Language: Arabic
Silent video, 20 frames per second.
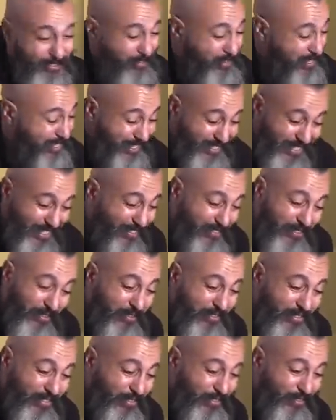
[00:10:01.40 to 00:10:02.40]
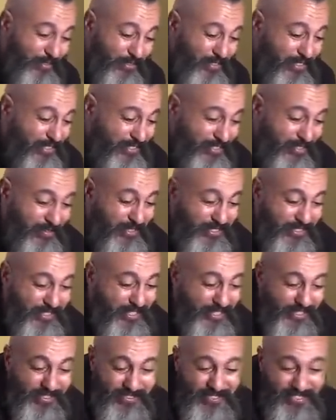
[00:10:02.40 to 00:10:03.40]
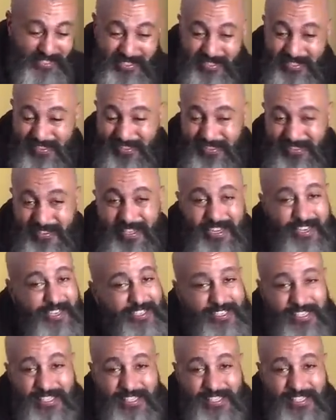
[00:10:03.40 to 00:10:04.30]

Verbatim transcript: زوين انا زعما سيريسلي التراك